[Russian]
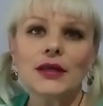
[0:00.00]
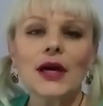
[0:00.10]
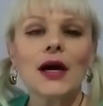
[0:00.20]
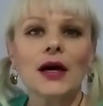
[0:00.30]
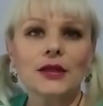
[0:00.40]

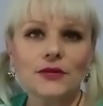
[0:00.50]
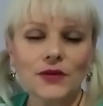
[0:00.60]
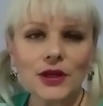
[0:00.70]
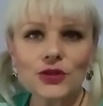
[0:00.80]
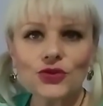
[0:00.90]
я
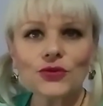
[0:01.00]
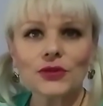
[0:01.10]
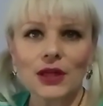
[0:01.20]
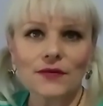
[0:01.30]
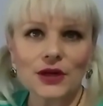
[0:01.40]
отвечу
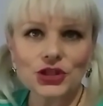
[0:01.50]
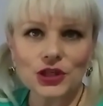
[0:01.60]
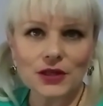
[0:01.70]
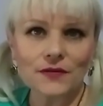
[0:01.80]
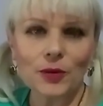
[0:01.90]
на
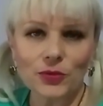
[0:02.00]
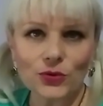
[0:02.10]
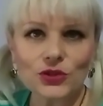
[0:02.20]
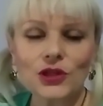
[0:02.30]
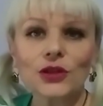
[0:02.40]
ваши
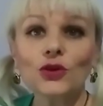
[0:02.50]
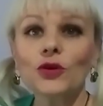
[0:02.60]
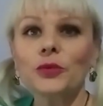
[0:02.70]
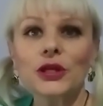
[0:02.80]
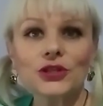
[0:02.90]
вопросы.
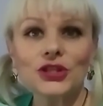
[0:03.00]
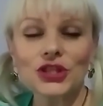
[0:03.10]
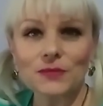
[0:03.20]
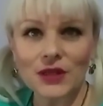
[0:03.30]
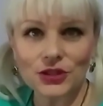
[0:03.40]
Но прежде
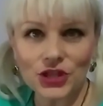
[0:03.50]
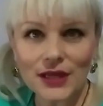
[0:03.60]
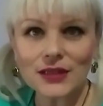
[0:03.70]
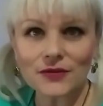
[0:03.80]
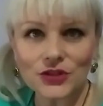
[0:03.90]
чем
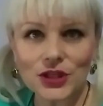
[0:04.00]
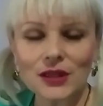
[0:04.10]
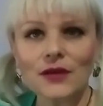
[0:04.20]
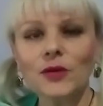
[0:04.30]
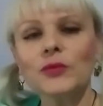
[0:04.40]
начать
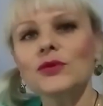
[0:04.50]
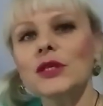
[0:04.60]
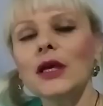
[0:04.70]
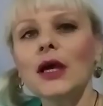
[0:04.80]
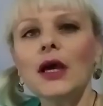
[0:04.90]
отвечать на
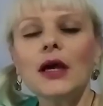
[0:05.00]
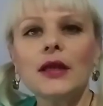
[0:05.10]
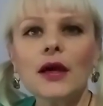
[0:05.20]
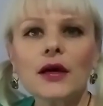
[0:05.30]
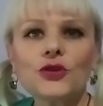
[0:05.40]
вопросы,
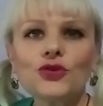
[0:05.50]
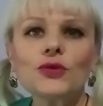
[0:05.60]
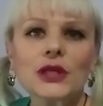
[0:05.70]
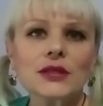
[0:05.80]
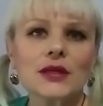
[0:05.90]
я
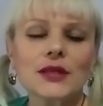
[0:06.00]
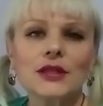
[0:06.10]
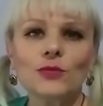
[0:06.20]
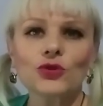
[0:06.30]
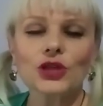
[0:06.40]
хочу
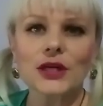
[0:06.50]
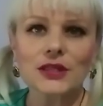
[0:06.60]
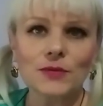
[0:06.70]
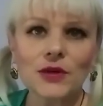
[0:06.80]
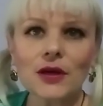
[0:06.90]
рассказать немножко о
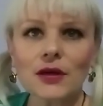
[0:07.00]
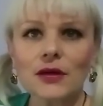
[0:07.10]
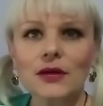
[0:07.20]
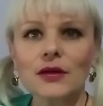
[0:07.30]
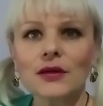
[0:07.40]
себе,
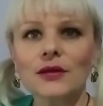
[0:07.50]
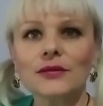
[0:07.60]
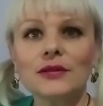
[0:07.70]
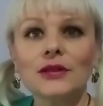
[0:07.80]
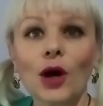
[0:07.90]

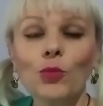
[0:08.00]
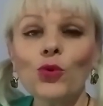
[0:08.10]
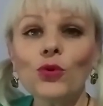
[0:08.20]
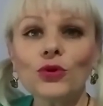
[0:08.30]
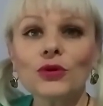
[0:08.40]
э,
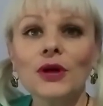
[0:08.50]
тому,